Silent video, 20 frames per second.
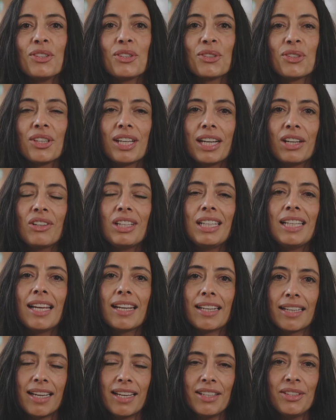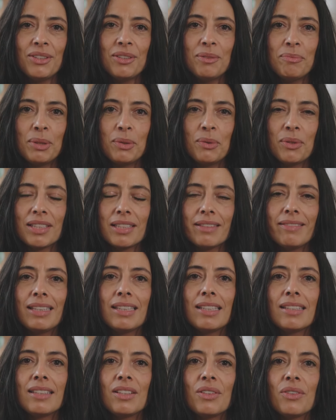Yo soy Carolina Reaño, vivo hace
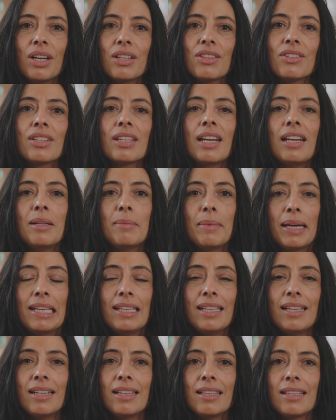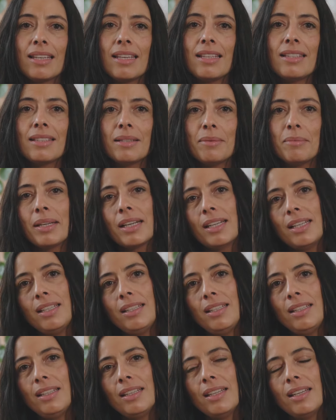25 años en Alemania, 15 en
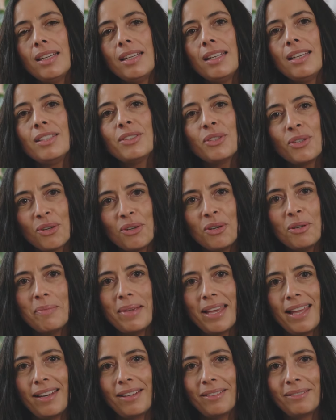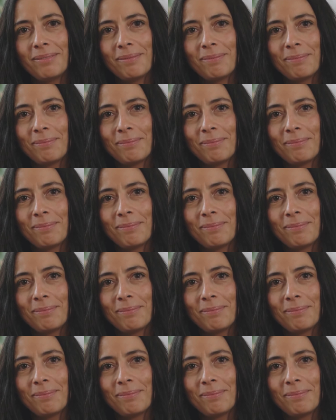Berlín y soy colombiana.